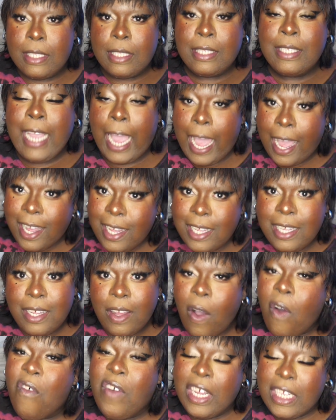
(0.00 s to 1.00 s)
tailles
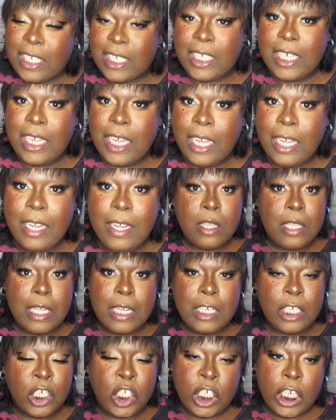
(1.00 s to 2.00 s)
on va dire
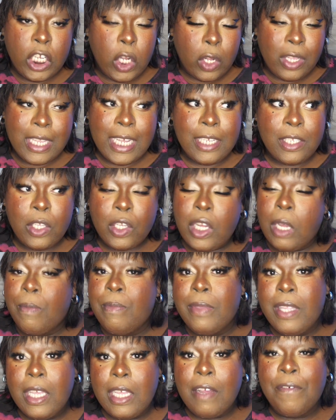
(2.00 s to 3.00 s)
des gigantesques
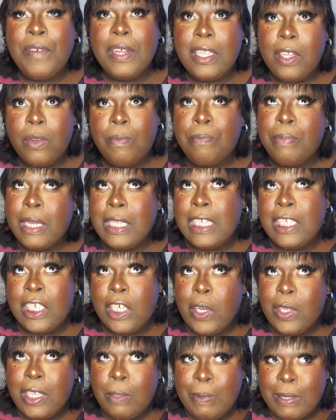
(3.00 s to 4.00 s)
comme des enfin non pas des
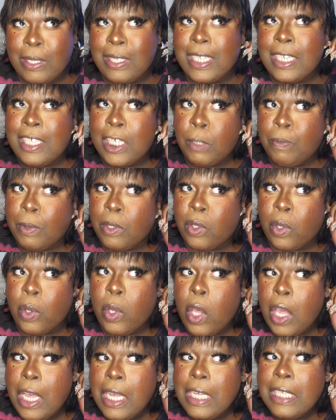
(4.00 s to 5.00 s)
gigantesques parce que celle-ci je pense que
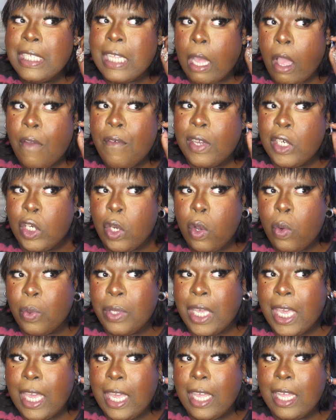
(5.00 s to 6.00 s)
c'est la que j'ai
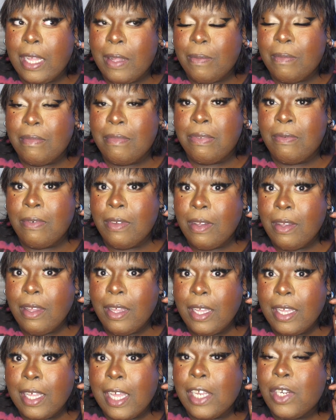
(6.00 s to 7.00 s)
rencontré
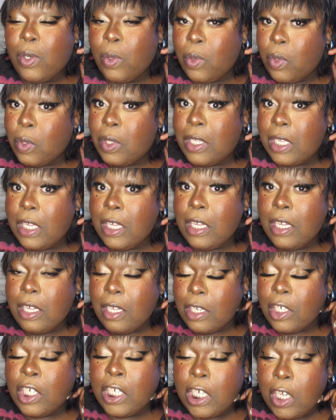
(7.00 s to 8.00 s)
quelque chose aussi
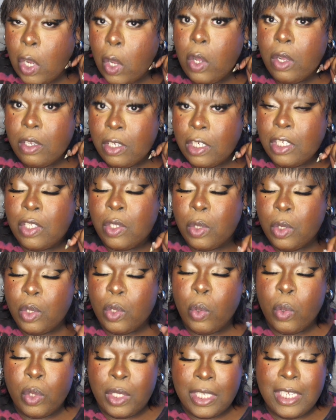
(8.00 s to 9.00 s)
gigant
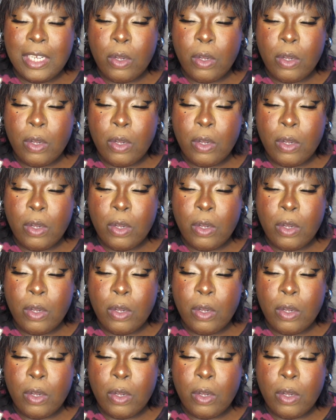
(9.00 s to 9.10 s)
aussi